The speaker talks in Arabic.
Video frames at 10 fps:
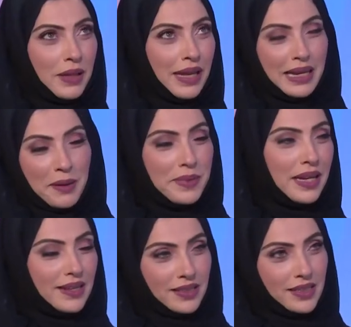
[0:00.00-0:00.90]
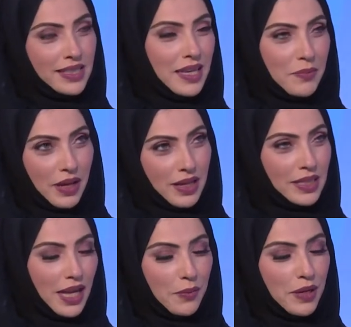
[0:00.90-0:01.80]
اللبنه الاساسيه مع
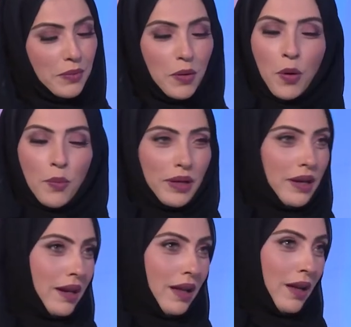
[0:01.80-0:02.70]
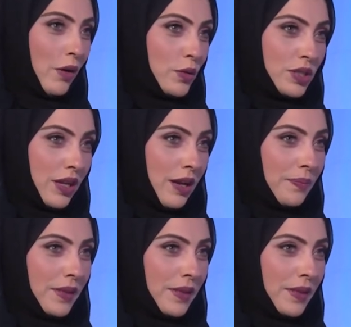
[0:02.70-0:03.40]
اصحاب الهمم هم الاسره